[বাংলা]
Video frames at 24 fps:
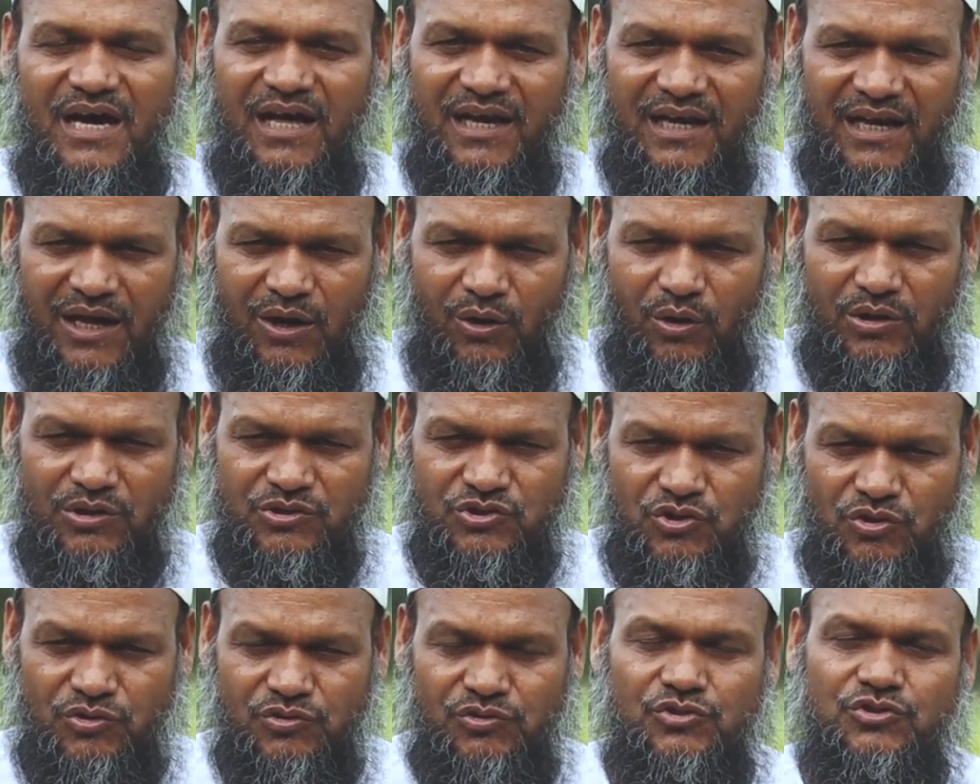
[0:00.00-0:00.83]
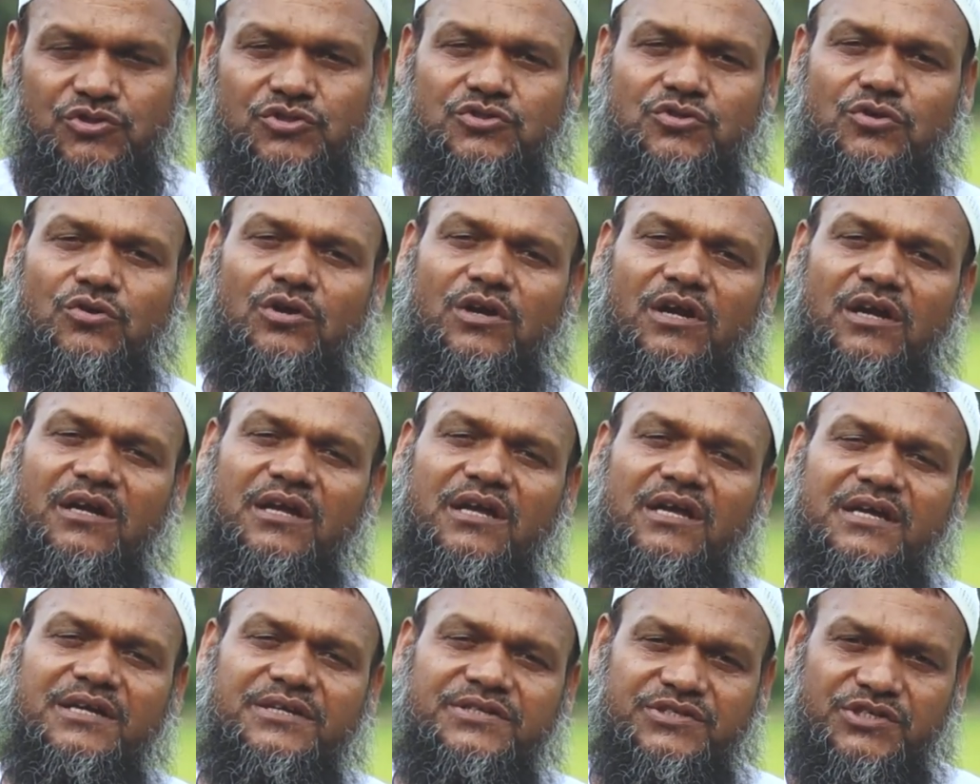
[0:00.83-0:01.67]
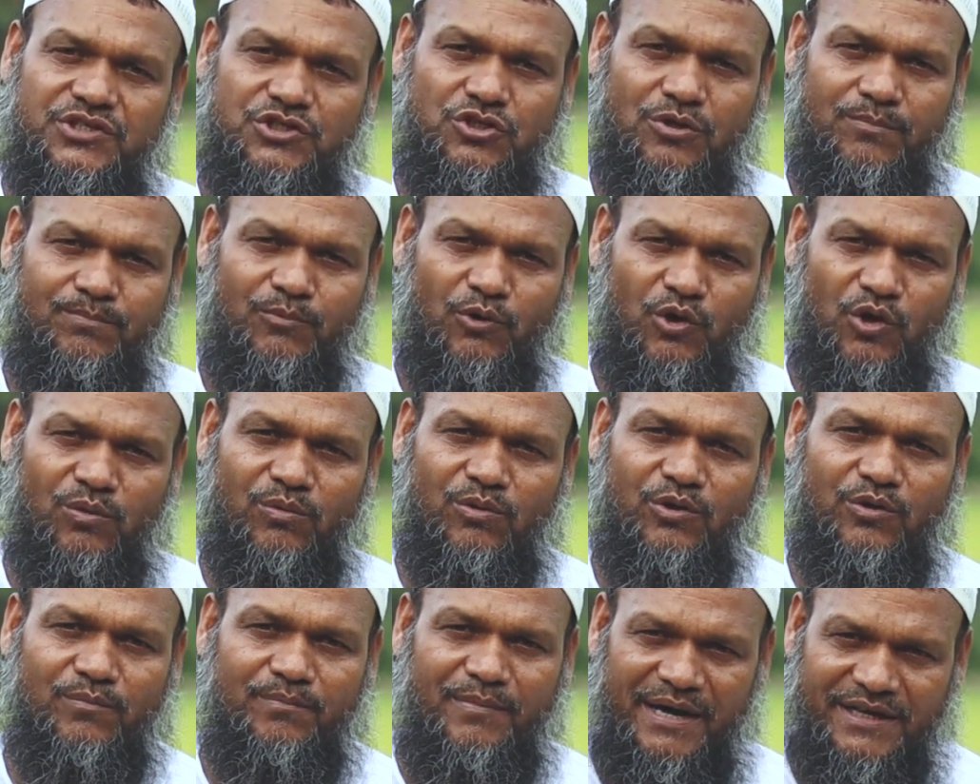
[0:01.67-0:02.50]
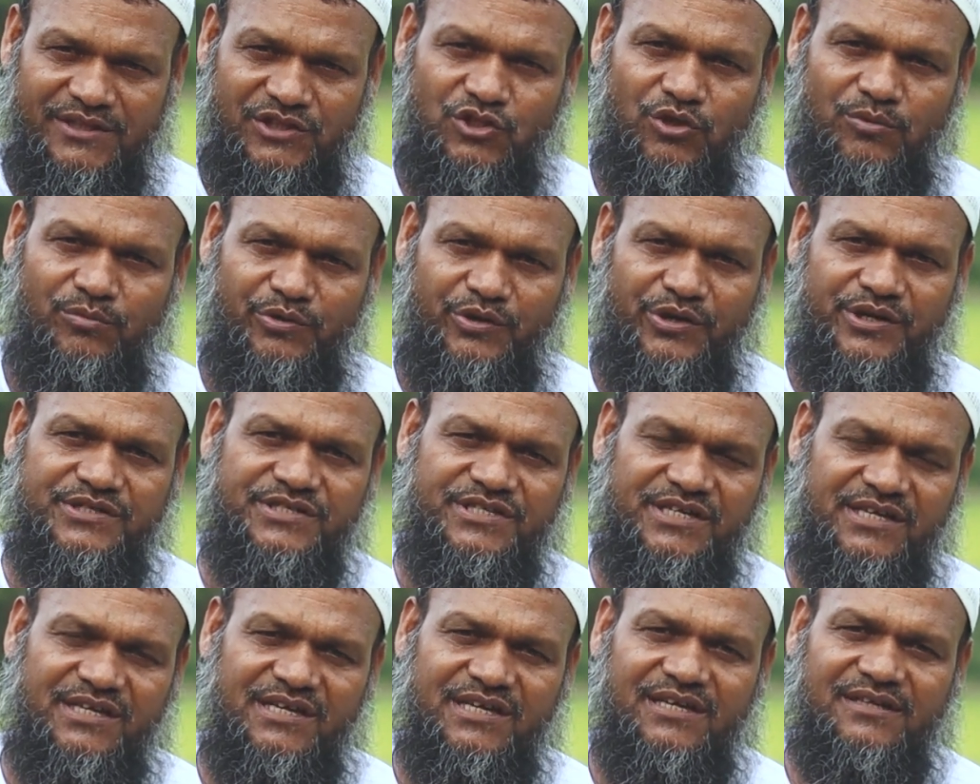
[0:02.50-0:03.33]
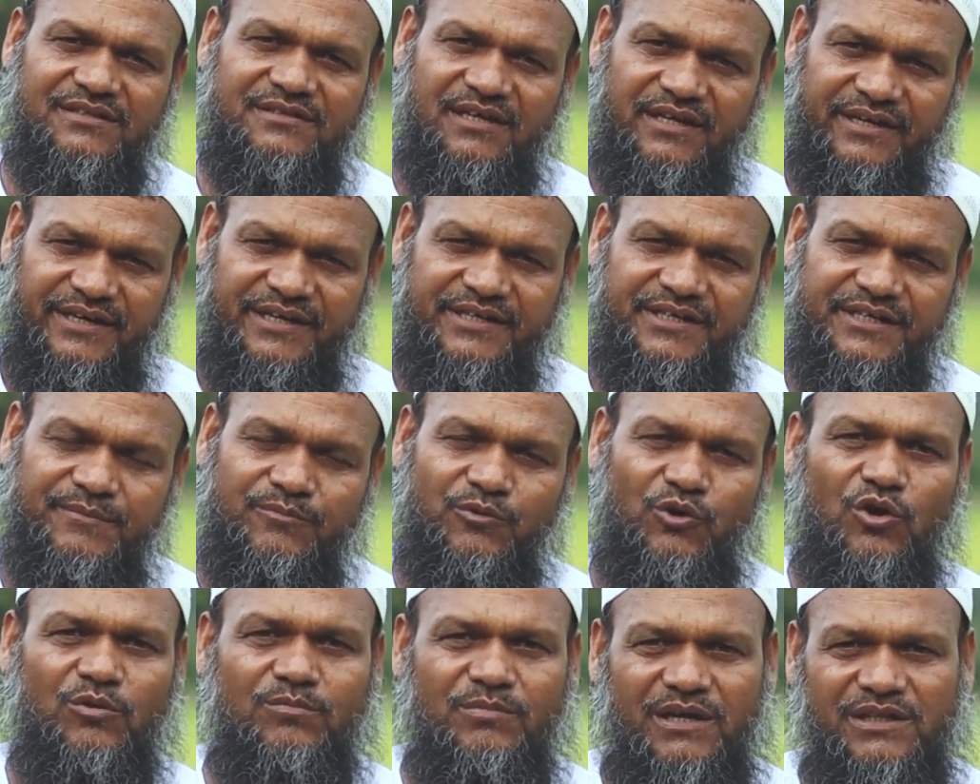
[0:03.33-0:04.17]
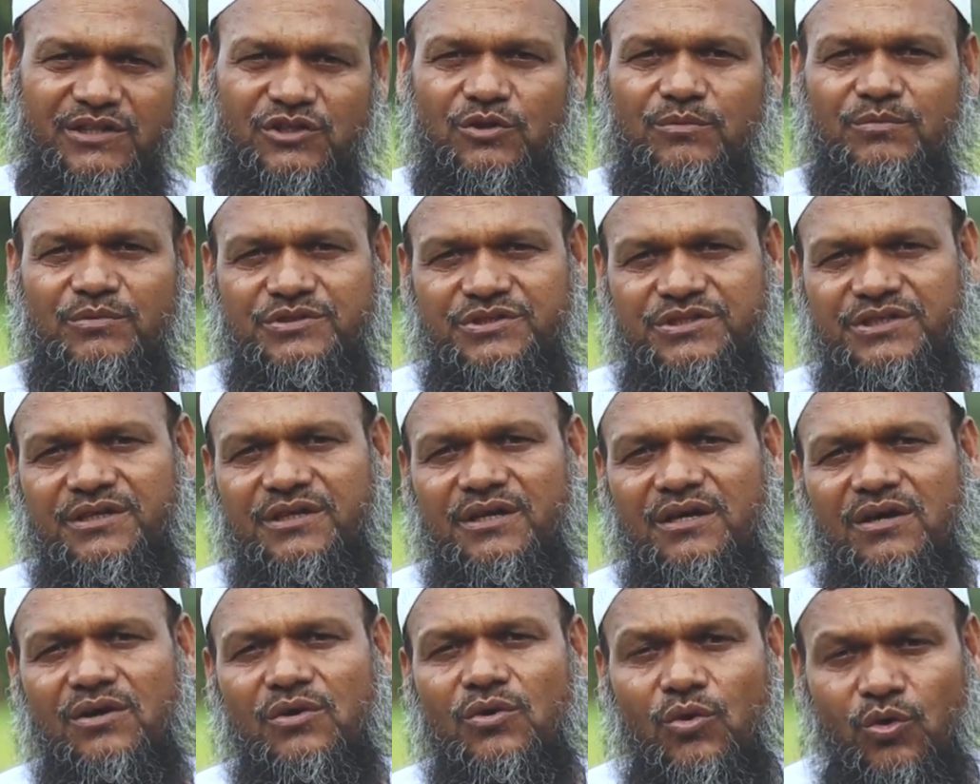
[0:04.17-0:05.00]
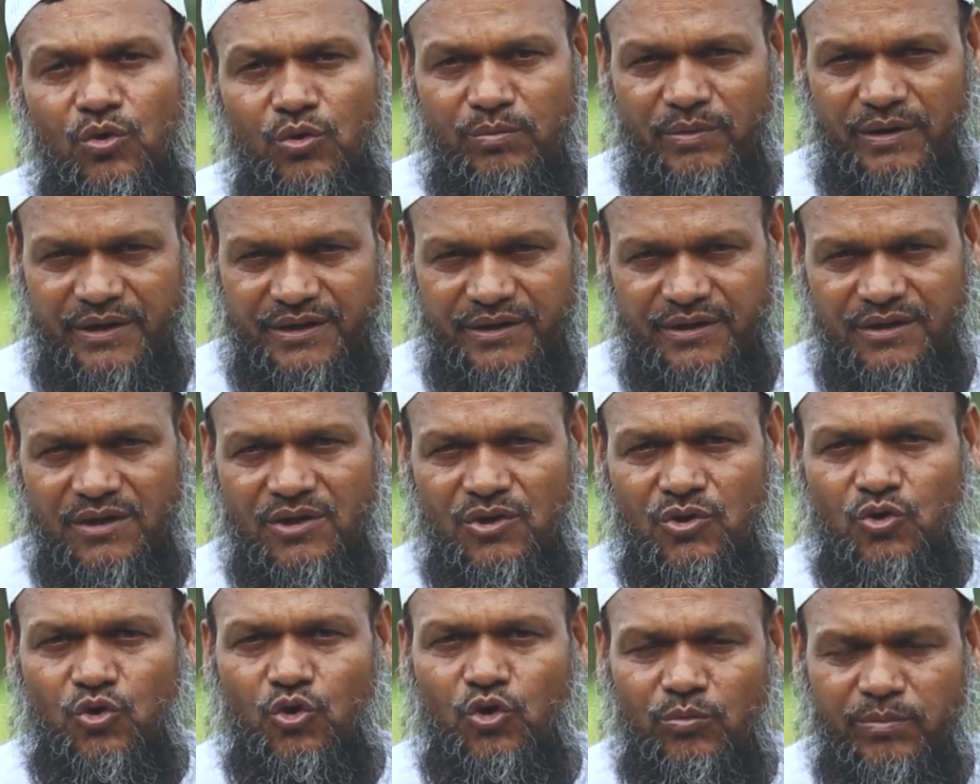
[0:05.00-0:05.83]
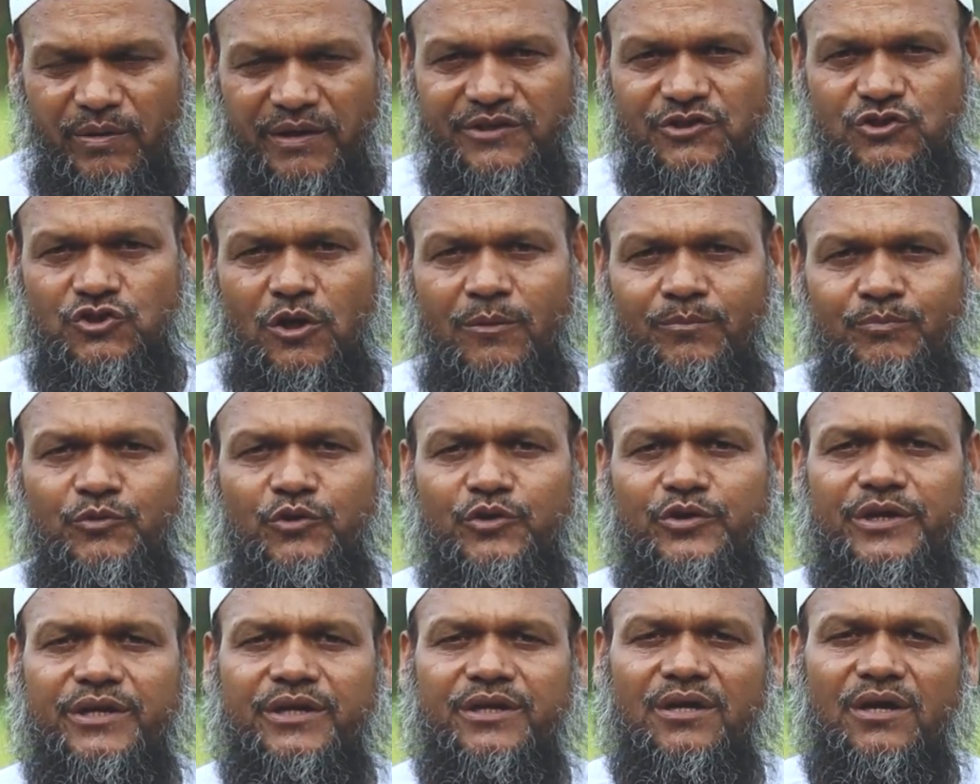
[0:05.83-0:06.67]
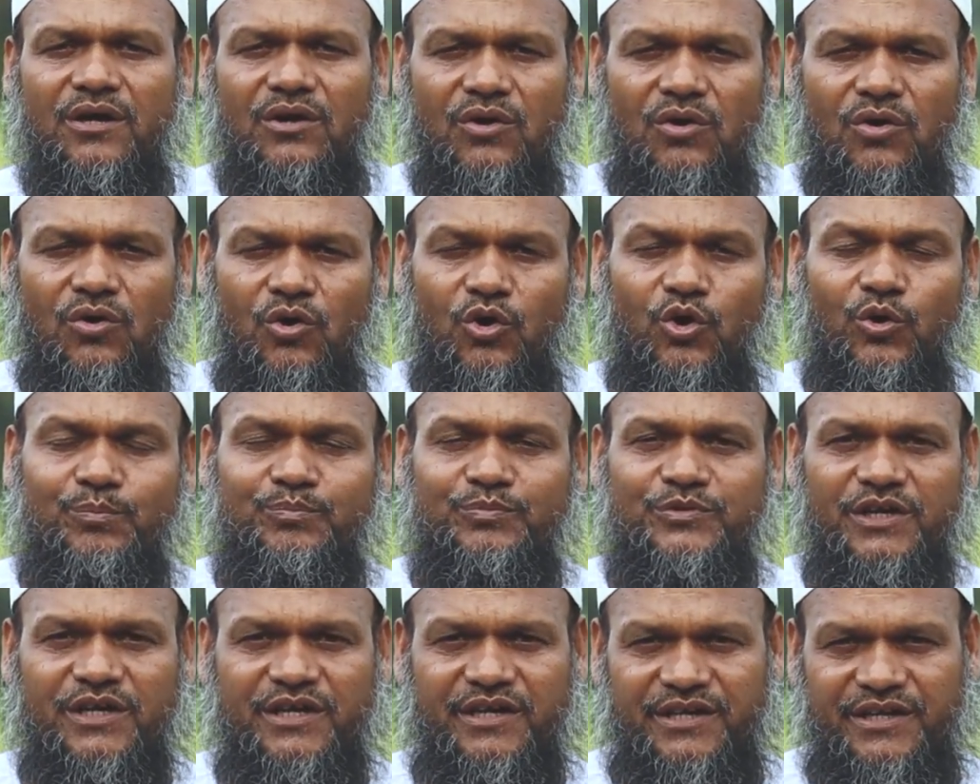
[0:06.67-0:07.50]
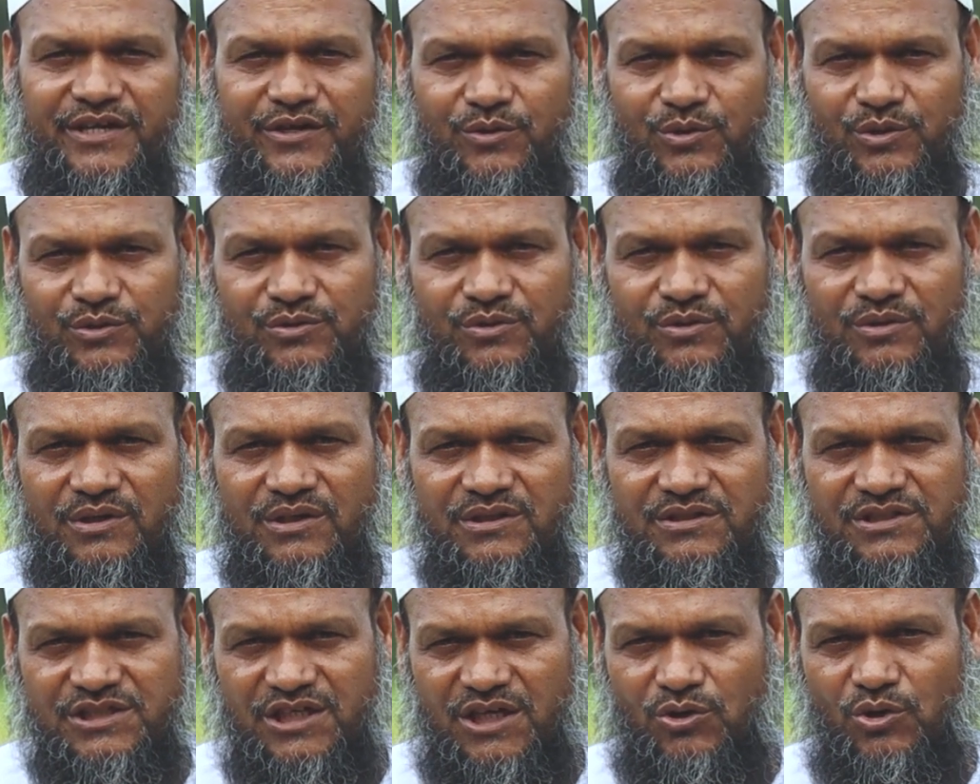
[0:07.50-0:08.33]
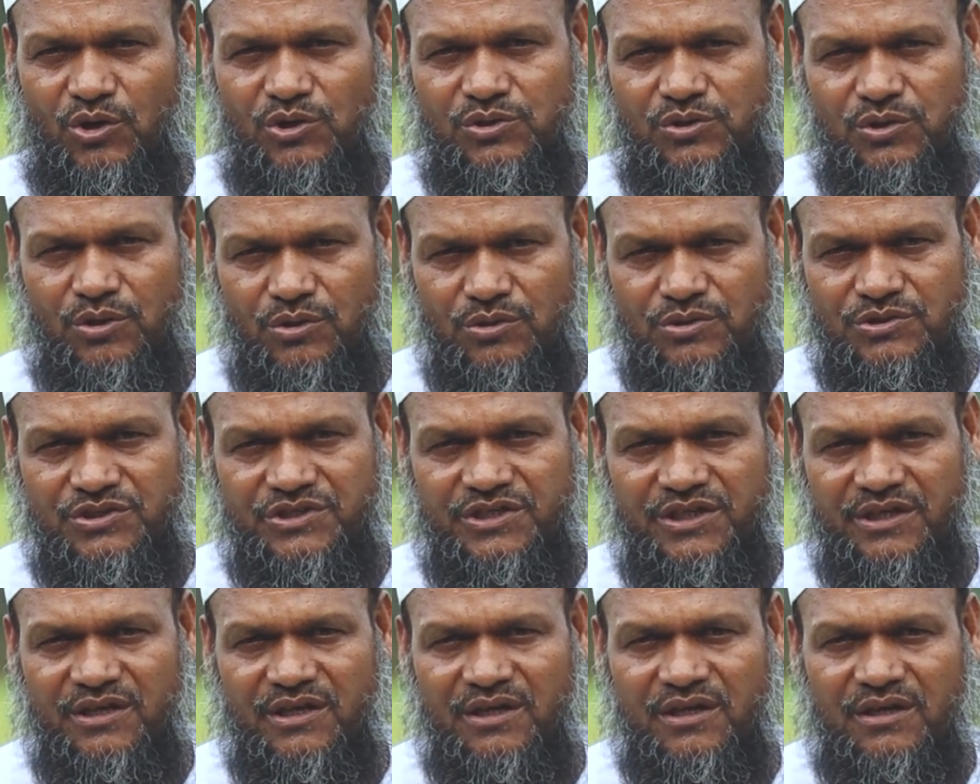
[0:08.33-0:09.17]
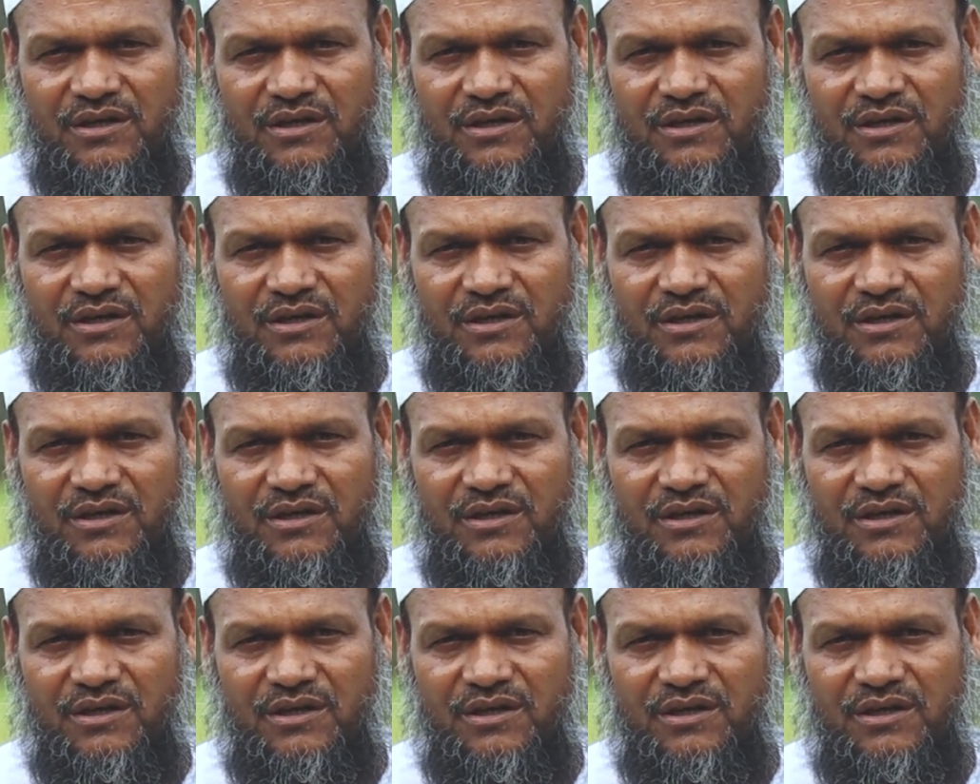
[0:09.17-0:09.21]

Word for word: আল্লাহকে সন্তুষ্ট করার যেসব বড় বড় মাধ্যম রয়েছে তার একটি বড় মাধ্যম হচ্ছে কুরবানি কুরবানি শব্দটাই কোর্ব থেকে নির্গত যার অর্থ হচ্ছে